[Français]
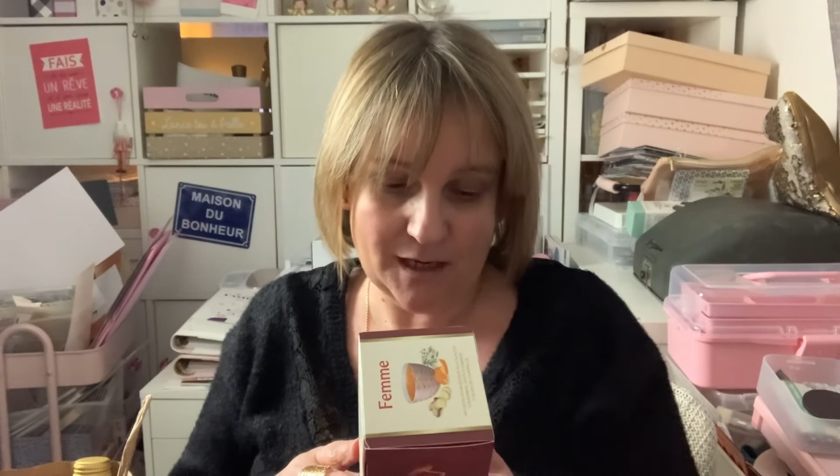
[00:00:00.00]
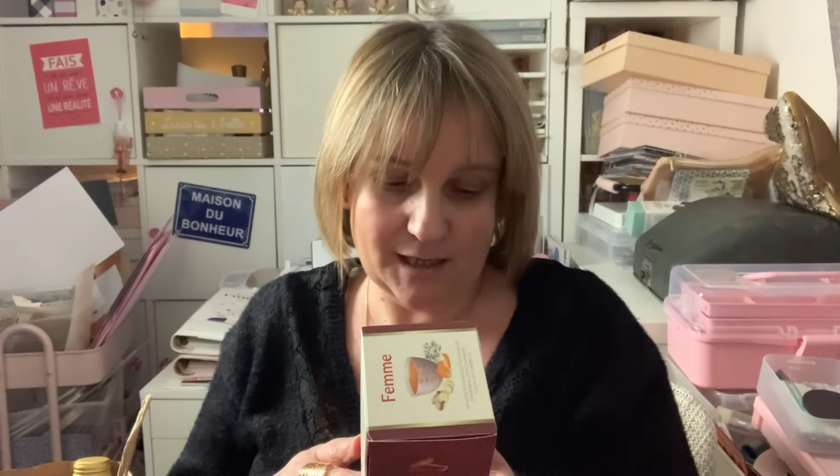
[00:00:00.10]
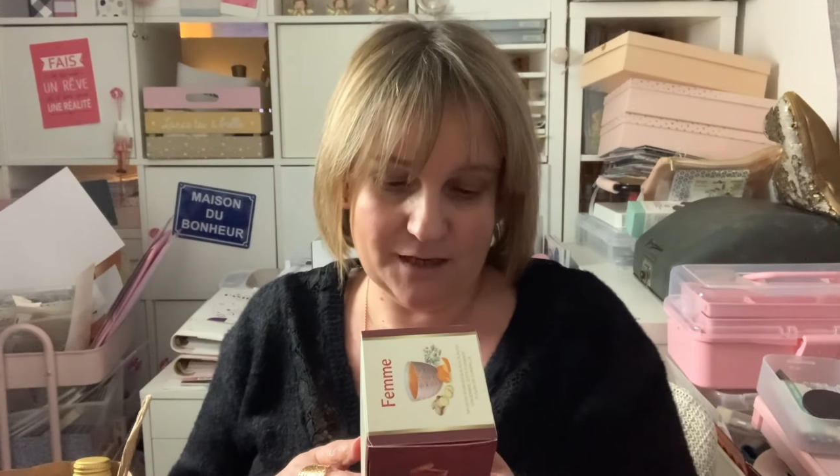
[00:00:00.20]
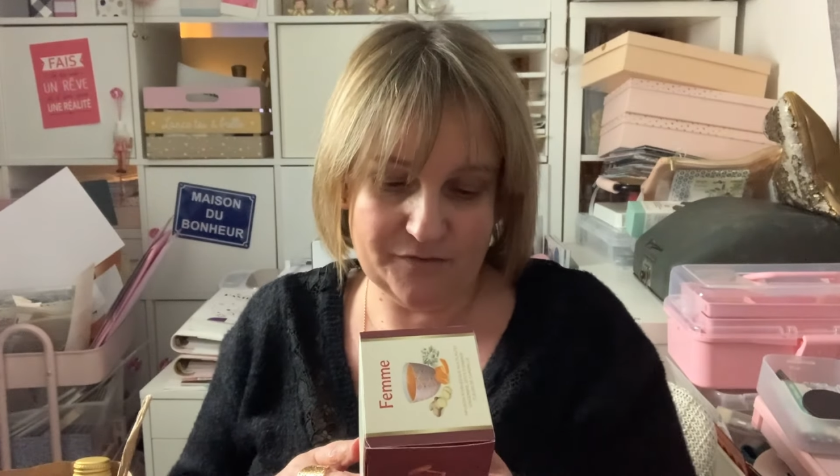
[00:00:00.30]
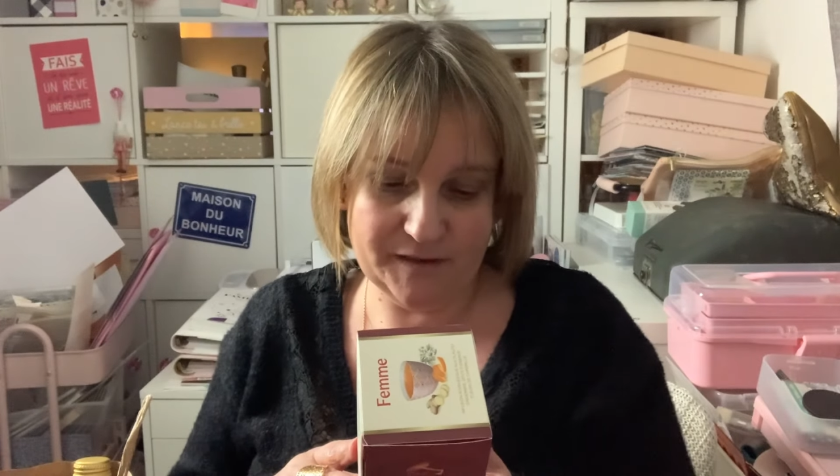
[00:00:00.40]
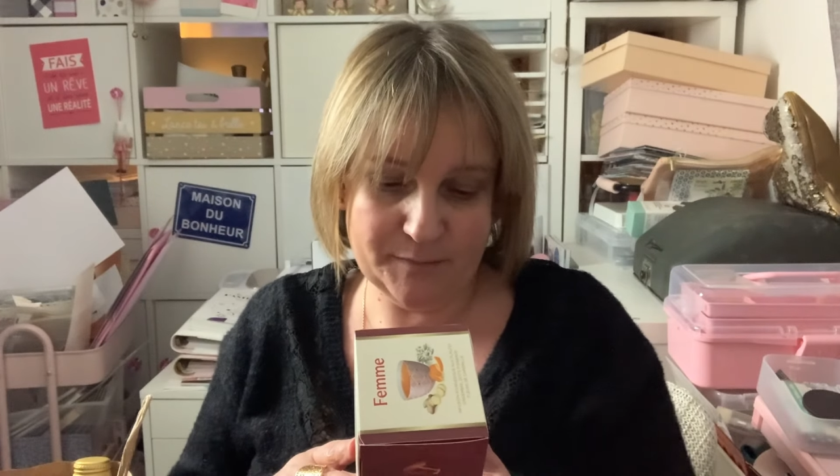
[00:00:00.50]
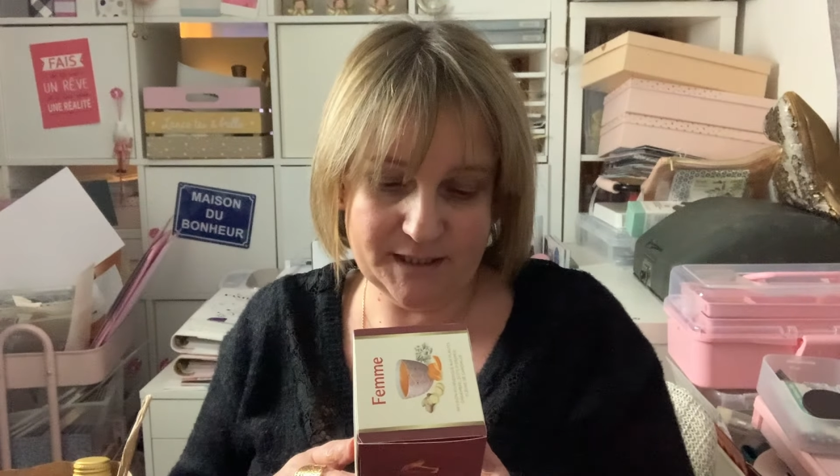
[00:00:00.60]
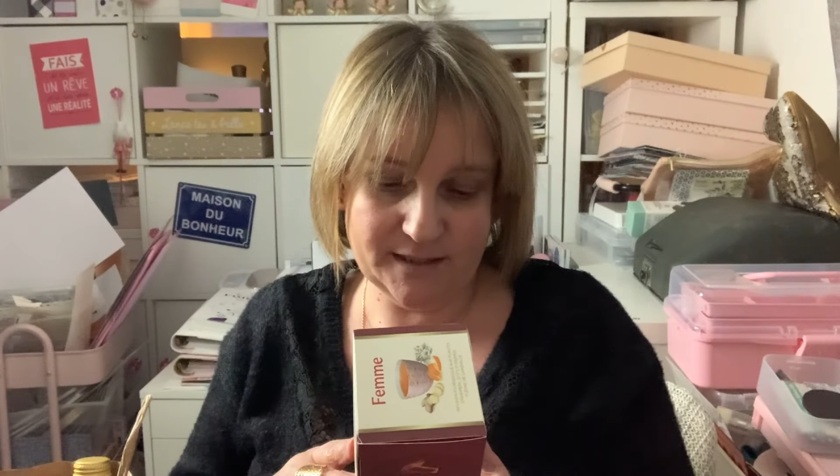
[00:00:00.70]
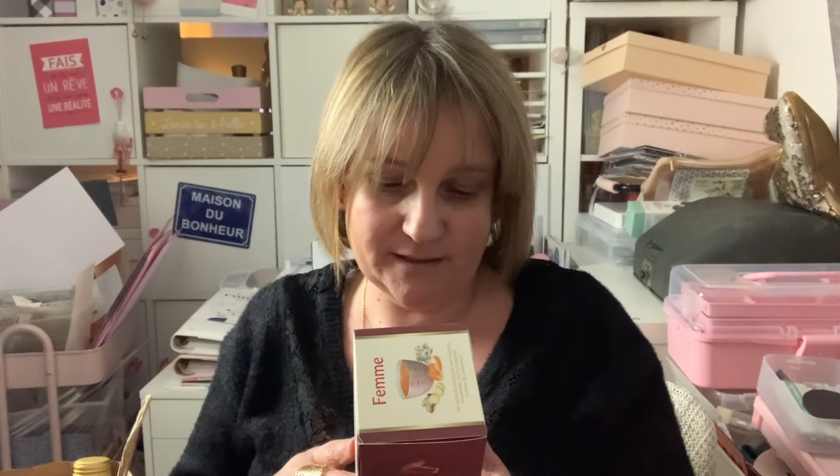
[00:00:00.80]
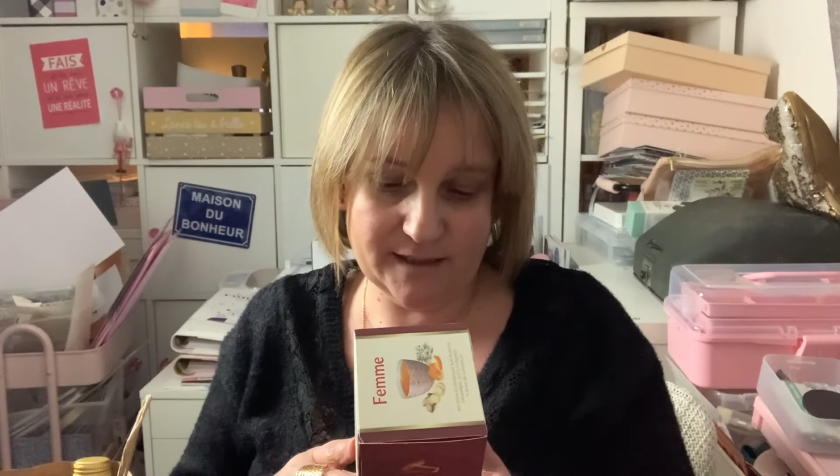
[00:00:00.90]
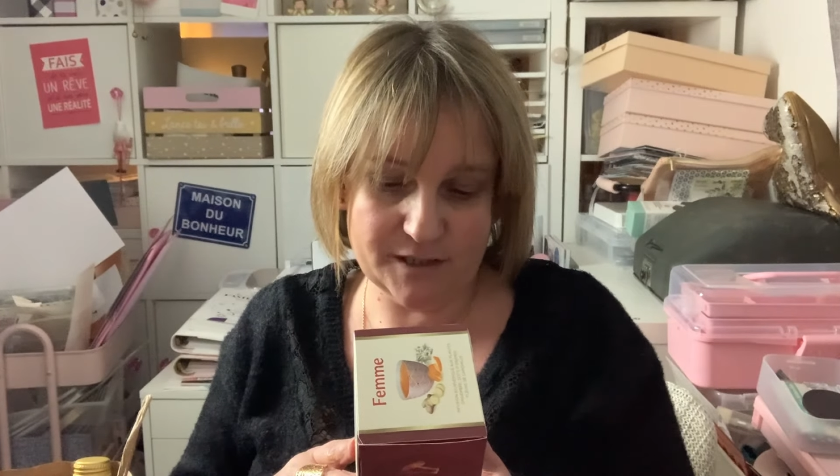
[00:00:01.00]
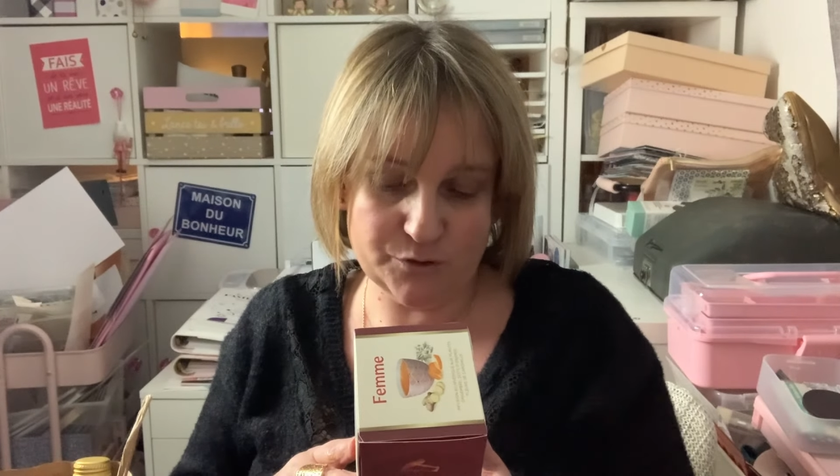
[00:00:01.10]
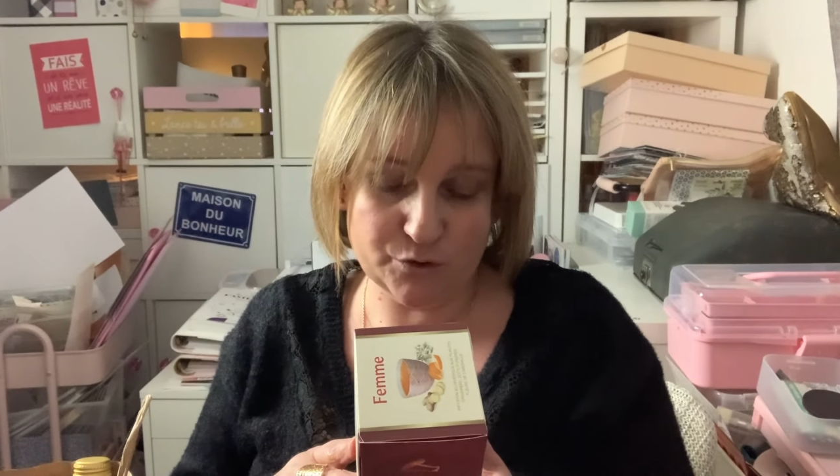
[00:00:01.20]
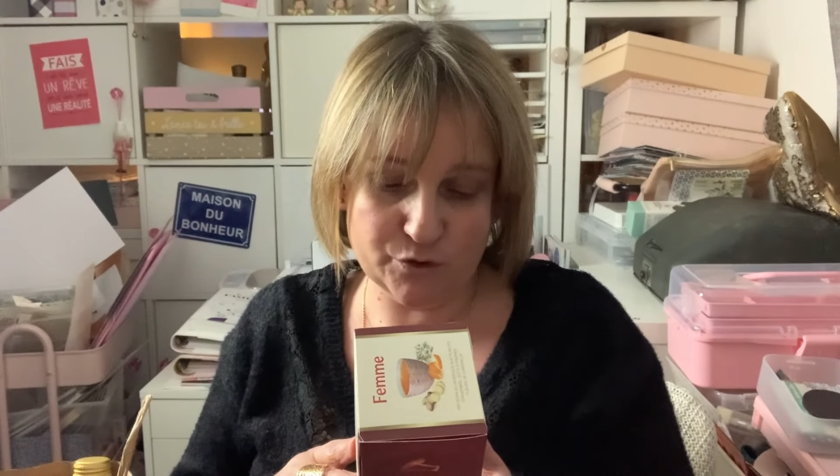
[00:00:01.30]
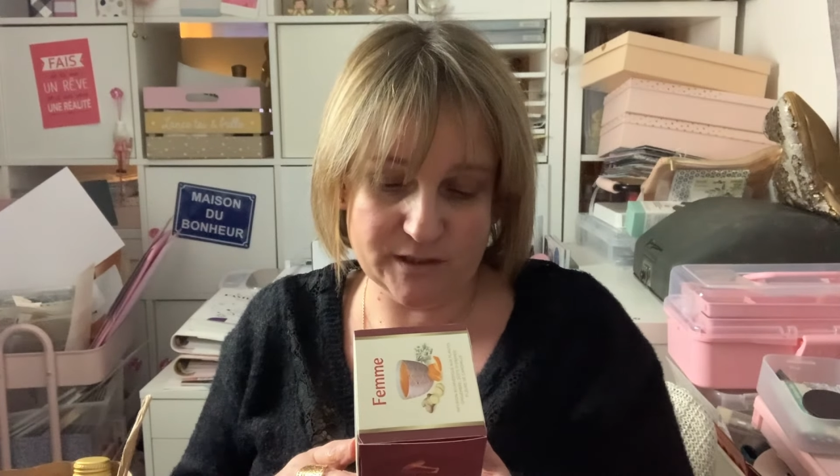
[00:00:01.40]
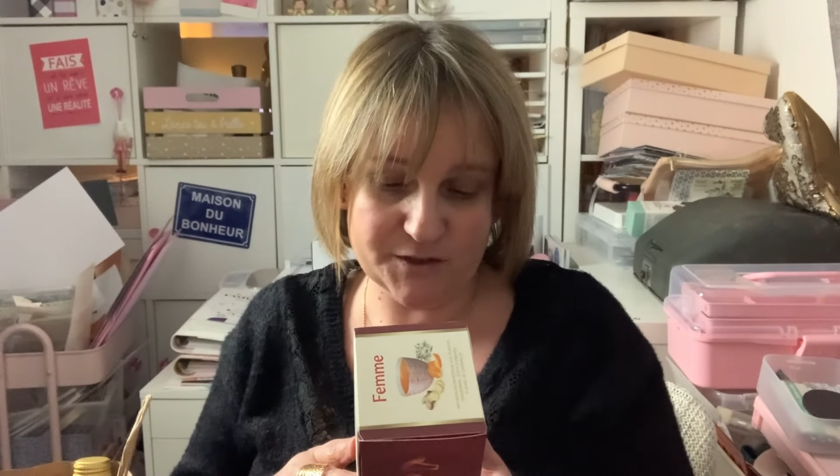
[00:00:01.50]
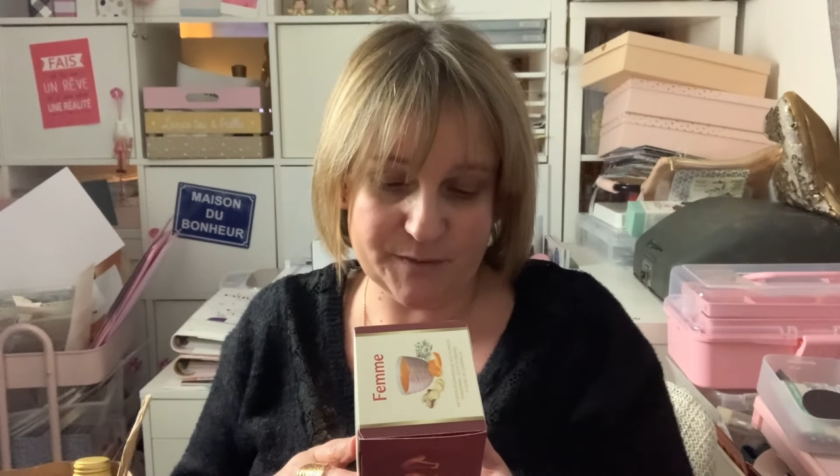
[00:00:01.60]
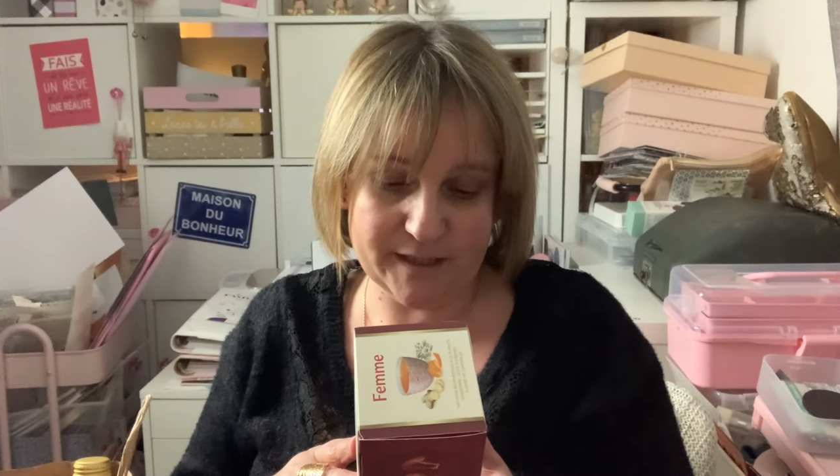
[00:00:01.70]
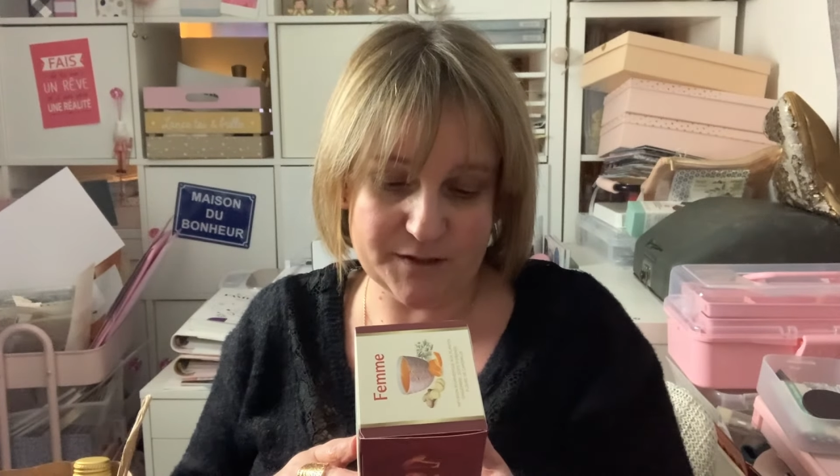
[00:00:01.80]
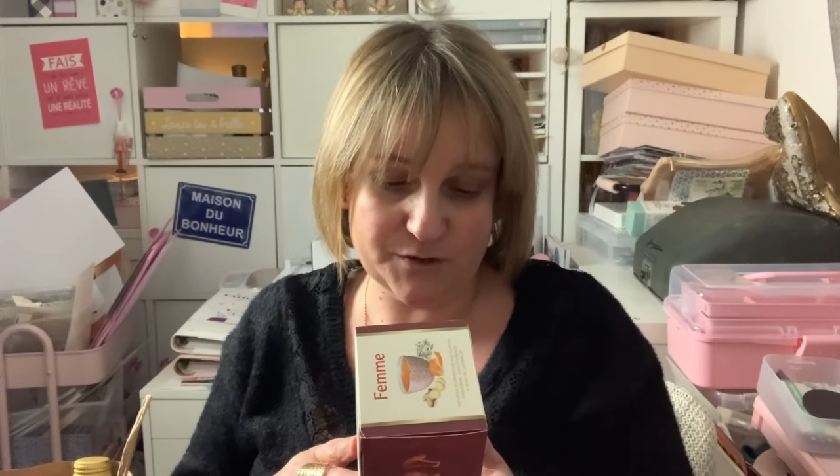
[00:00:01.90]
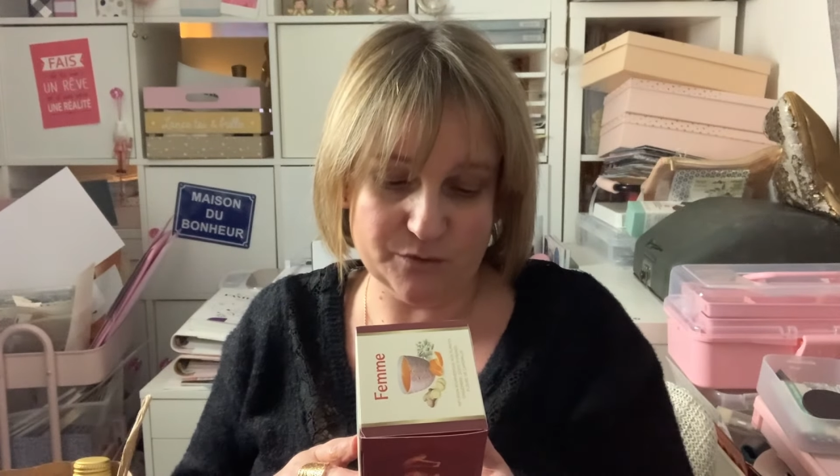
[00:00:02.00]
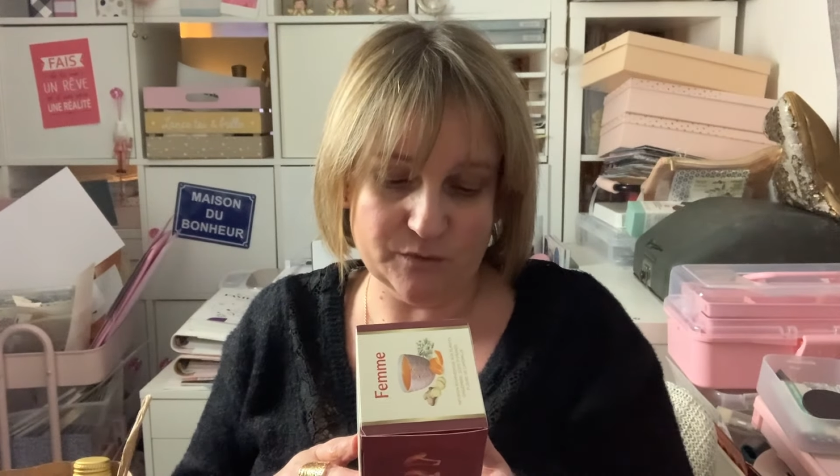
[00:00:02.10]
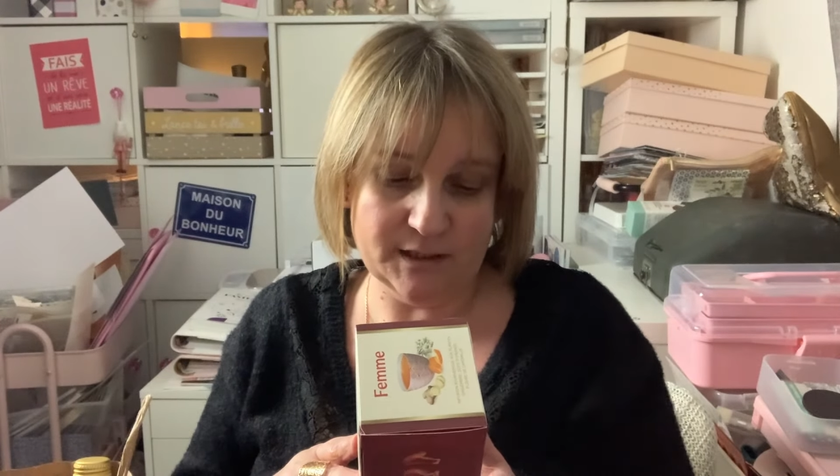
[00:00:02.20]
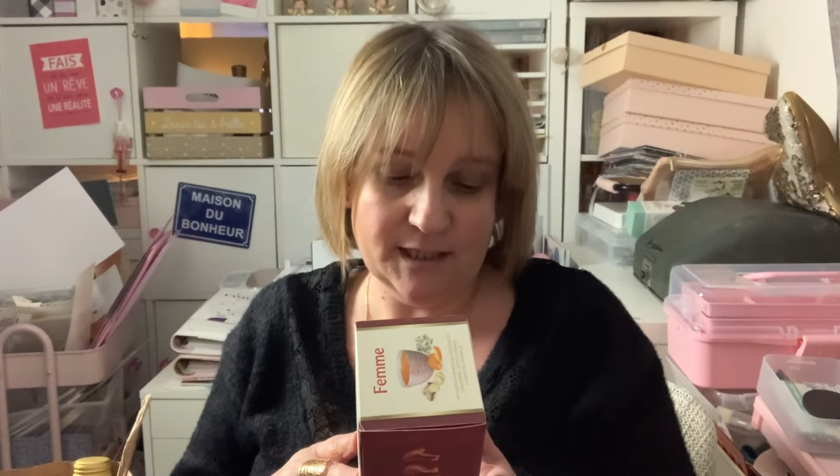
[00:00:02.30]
La féminité est source d'inspiration,